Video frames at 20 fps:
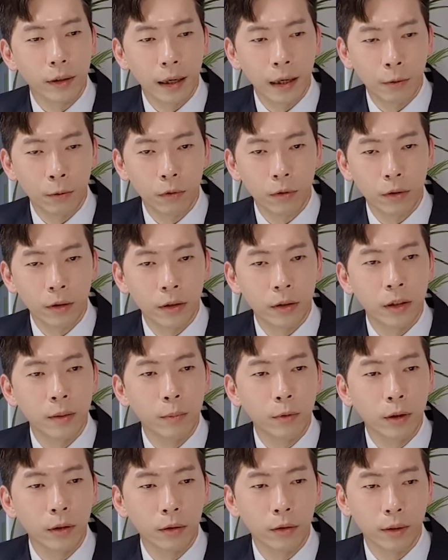나도
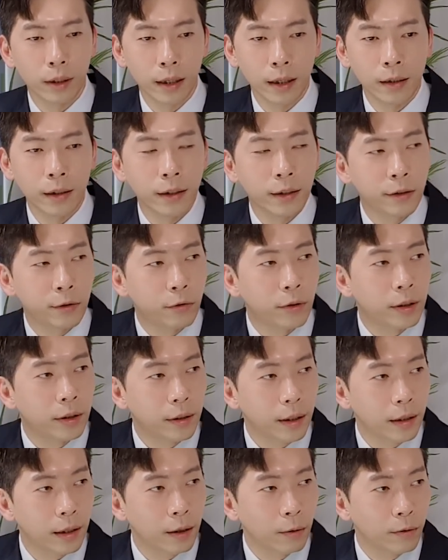그들보다 더 잘 될 수
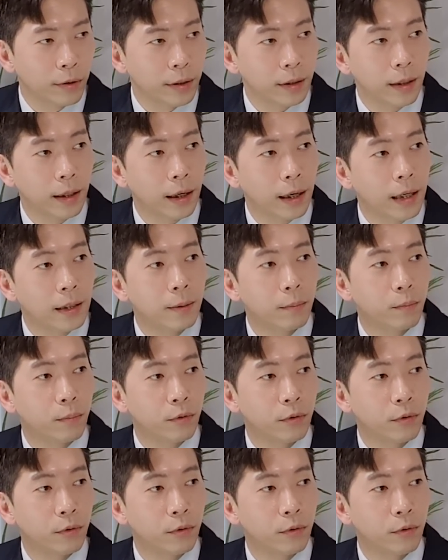있다라고 생각하는